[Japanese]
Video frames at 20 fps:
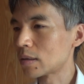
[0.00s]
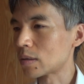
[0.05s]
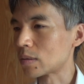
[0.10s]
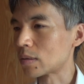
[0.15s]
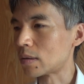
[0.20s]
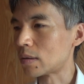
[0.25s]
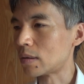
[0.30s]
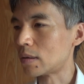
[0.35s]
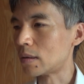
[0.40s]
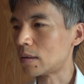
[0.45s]
そ
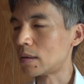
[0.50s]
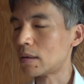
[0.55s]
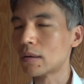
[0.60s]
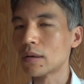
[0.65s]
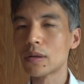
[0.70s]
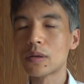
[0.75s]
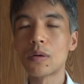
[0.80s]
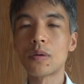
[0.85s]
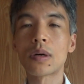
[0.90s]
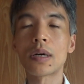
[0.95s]

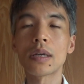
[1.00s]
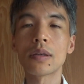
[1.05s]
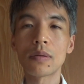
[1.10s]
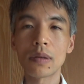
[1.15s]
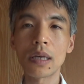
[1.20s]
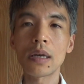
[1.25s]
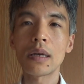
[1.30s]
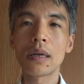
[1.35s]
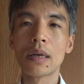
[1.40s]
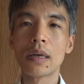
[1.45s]
の動画の
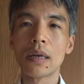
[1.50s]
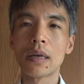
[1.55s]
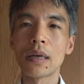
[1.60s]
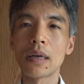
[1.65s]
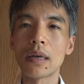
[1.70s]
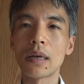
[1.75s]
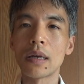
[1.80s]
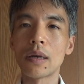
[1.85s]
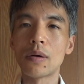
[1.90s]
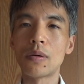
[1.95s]
ね
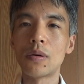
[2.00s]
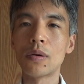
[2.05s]
えー、